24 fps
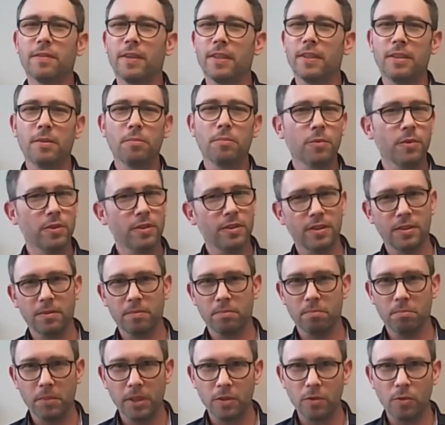weil die
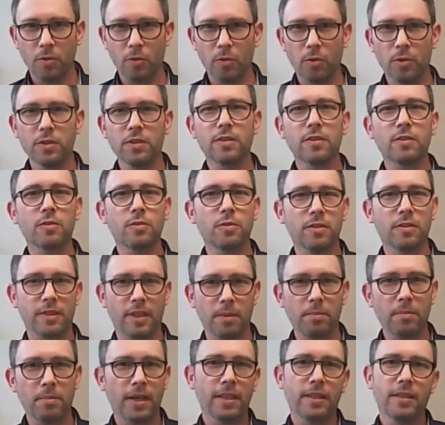mussten mit uns
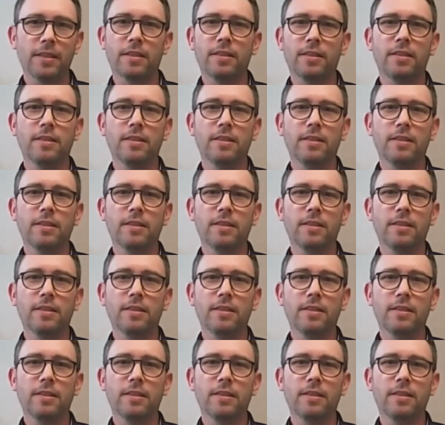zusammen eigentlich